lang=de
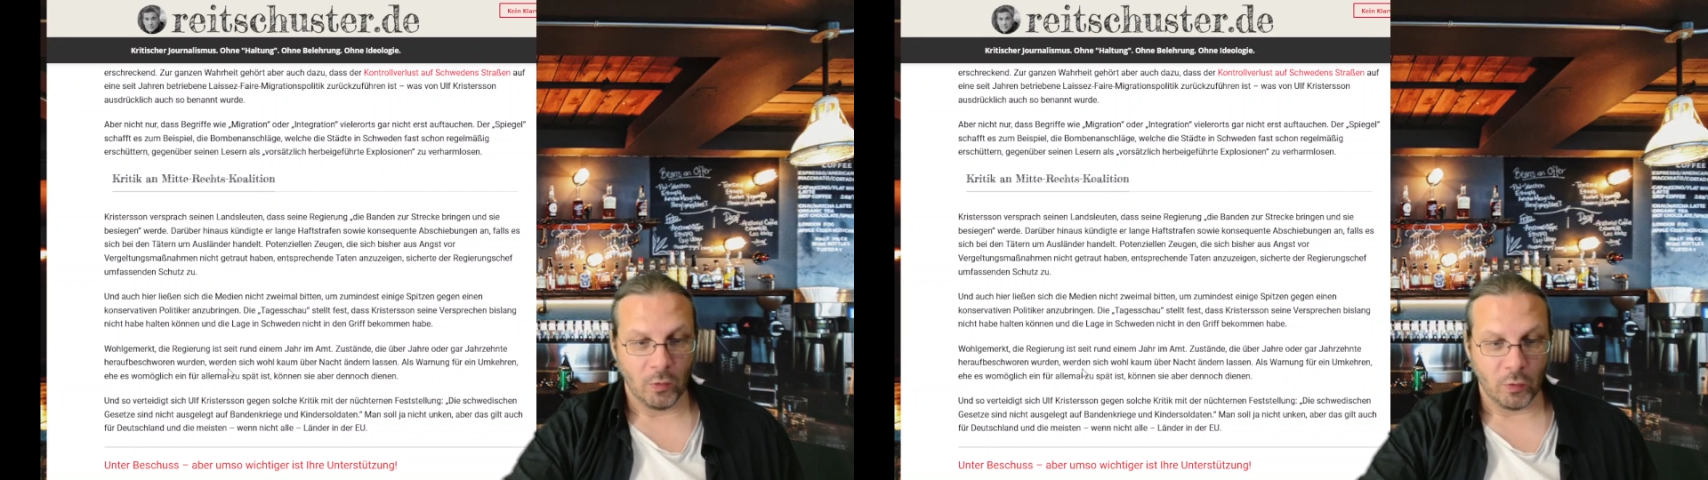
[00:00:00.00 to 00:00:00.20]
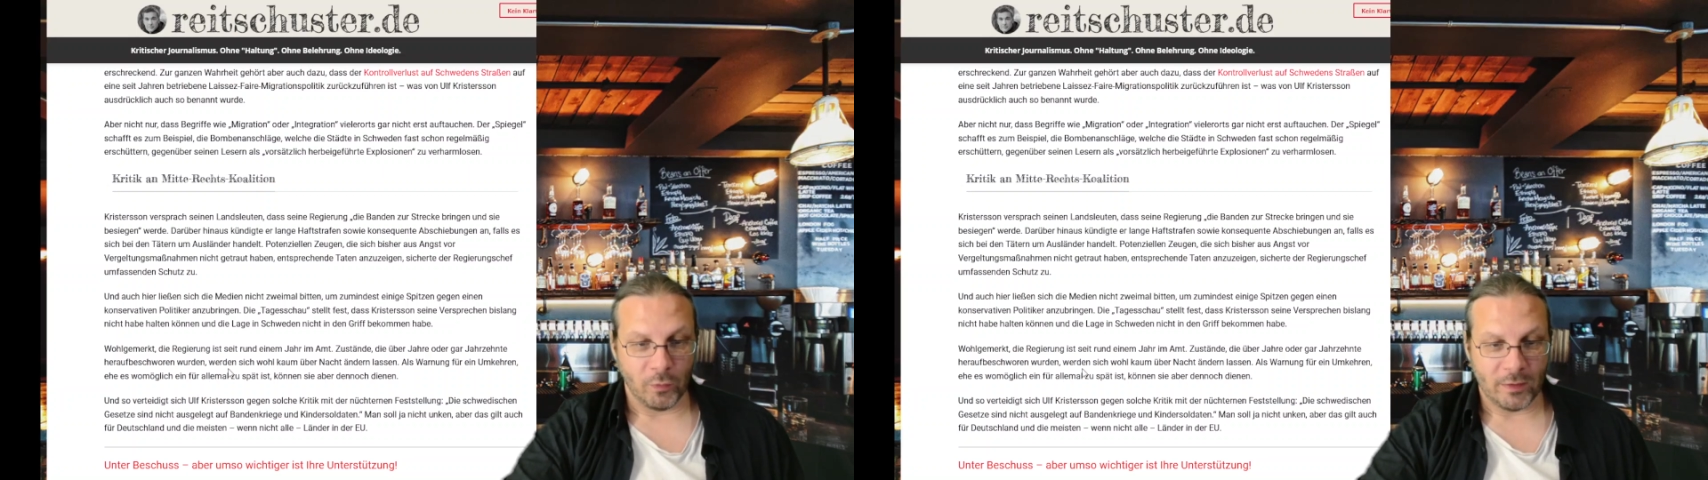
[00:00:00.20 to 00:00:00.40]

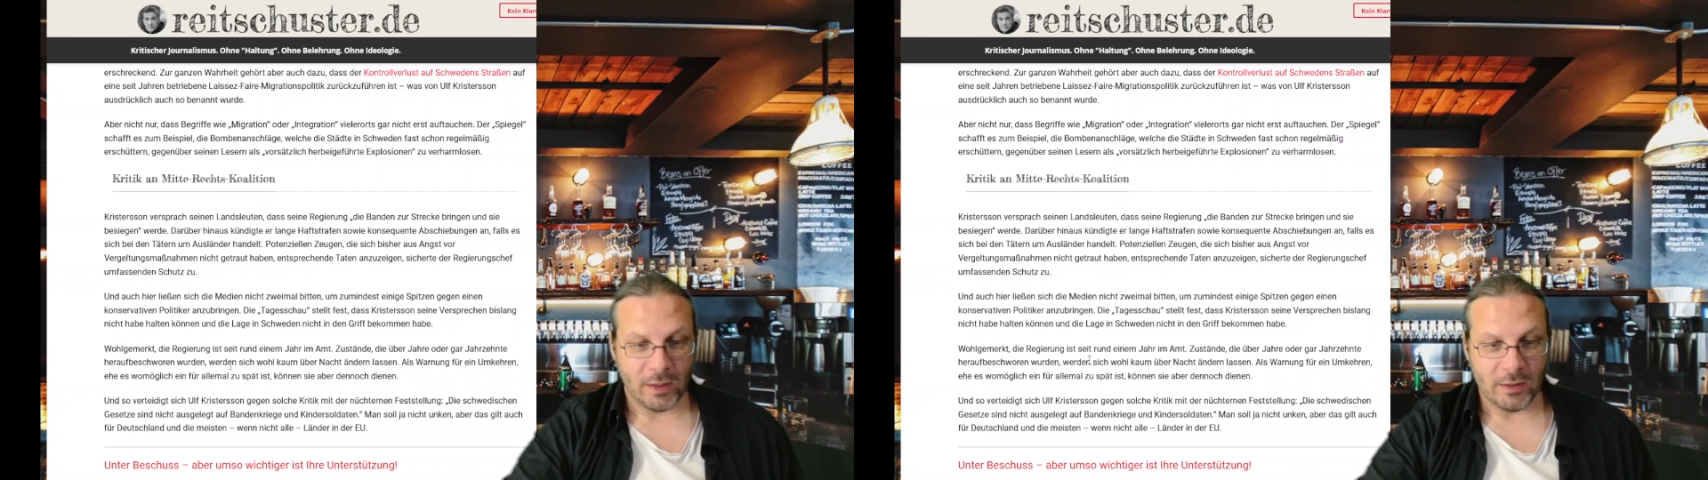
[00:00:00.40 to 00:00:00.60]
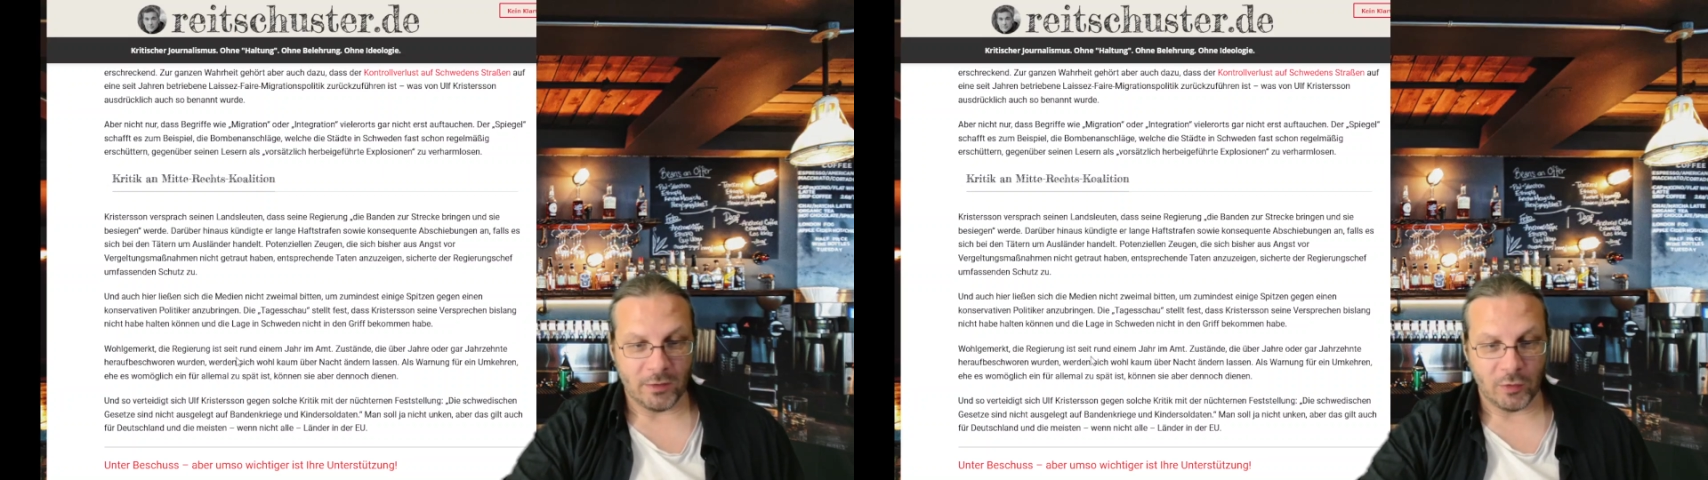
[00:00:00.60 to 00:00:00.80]
Und so
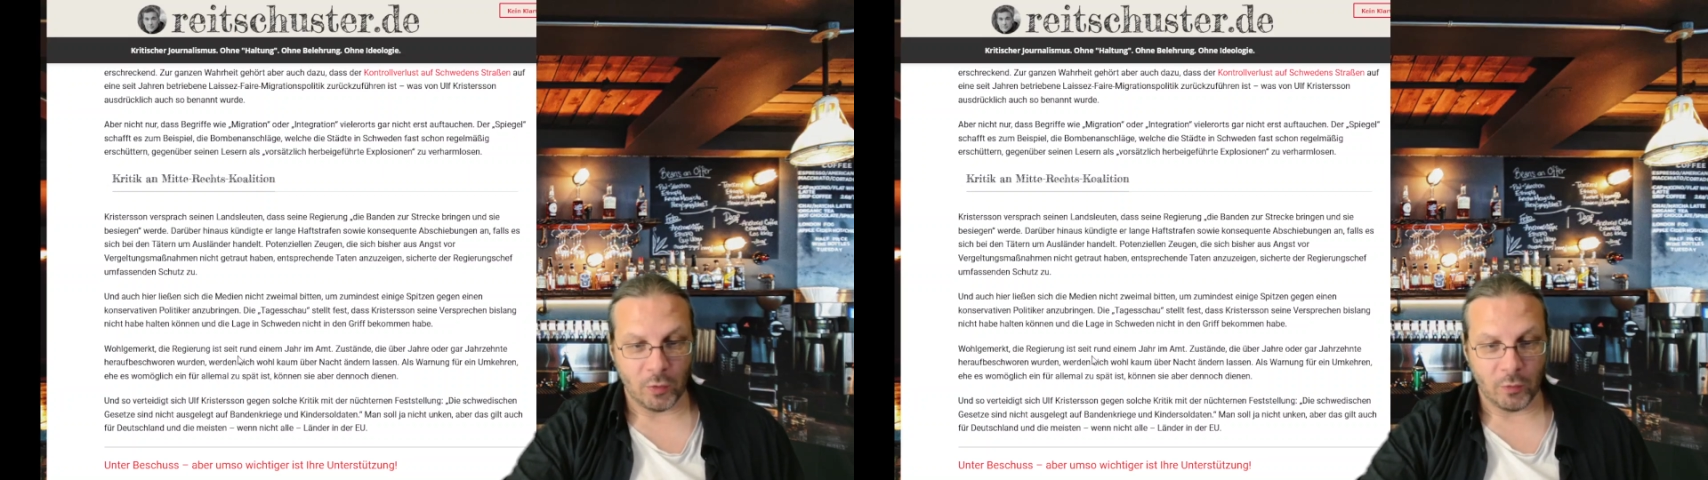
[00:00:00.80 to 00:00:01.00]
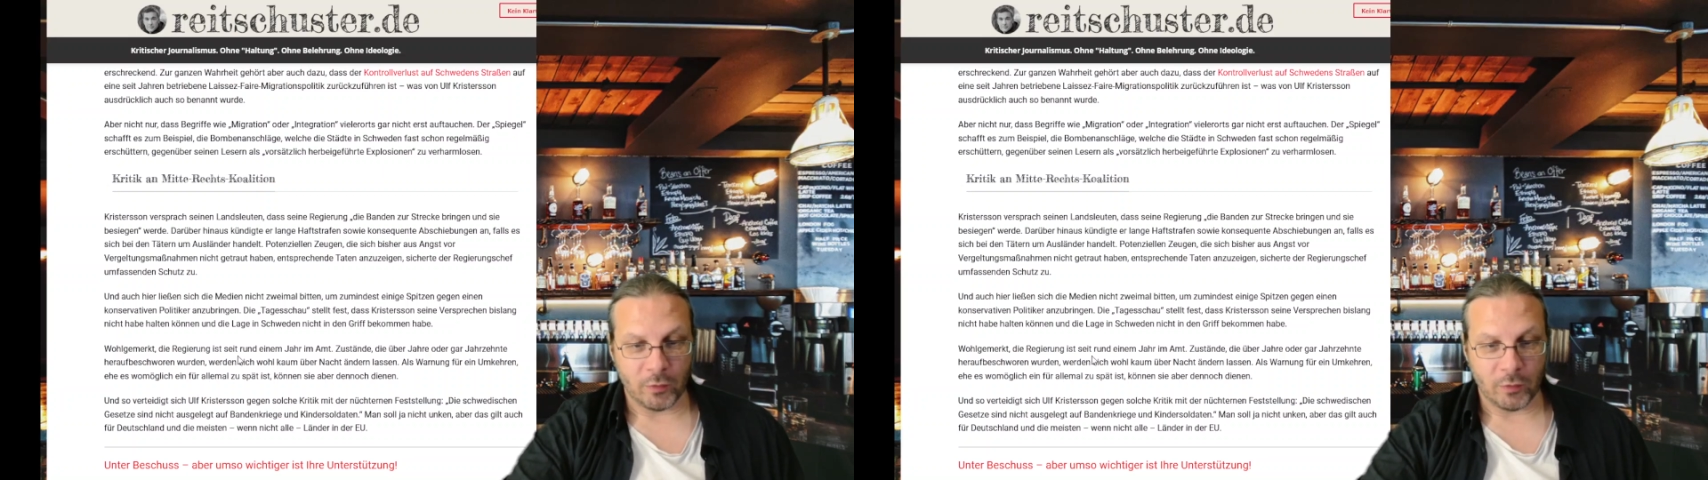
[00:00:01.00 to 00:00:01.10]
verteidigt sich Ulf